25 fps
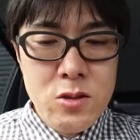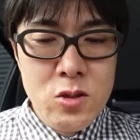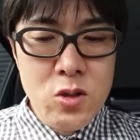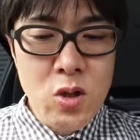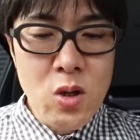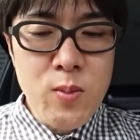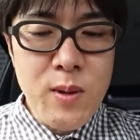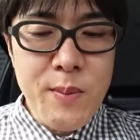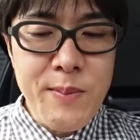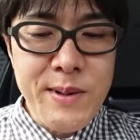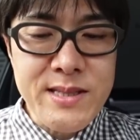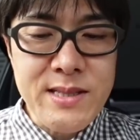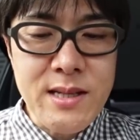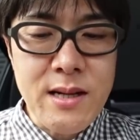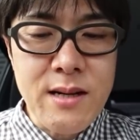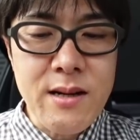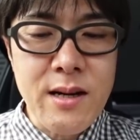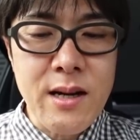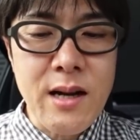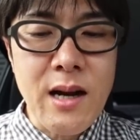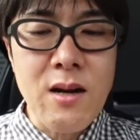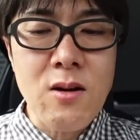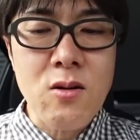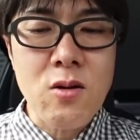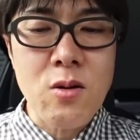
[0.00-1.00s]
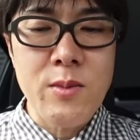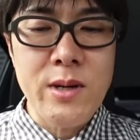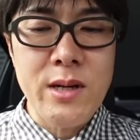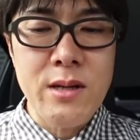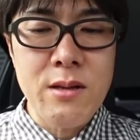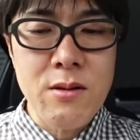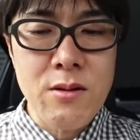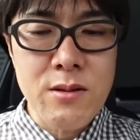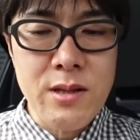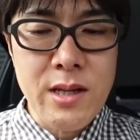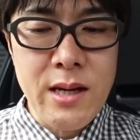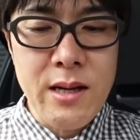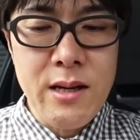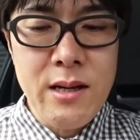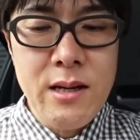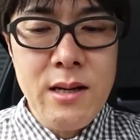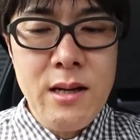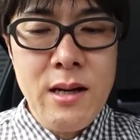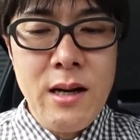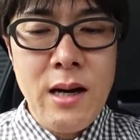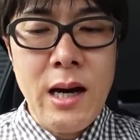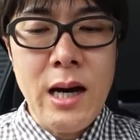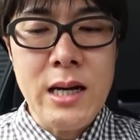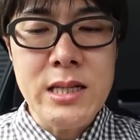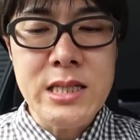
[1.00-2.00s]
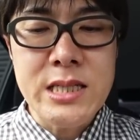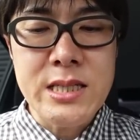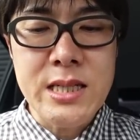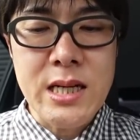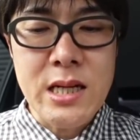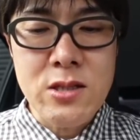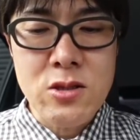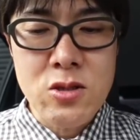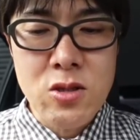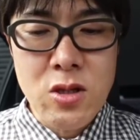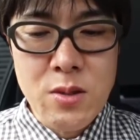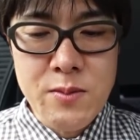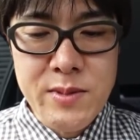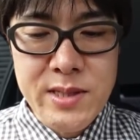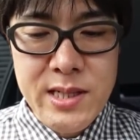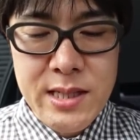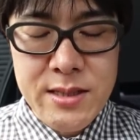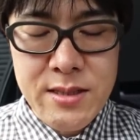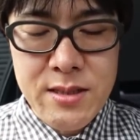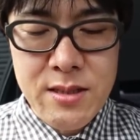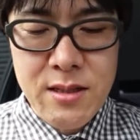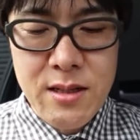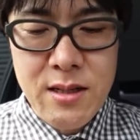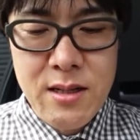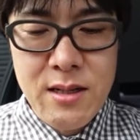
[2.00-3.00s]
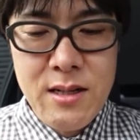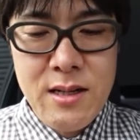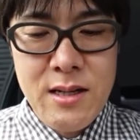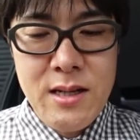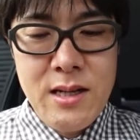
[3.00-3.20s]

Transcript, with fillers: ジョーパパさんからのコメントで、ハイジーさん勝負です。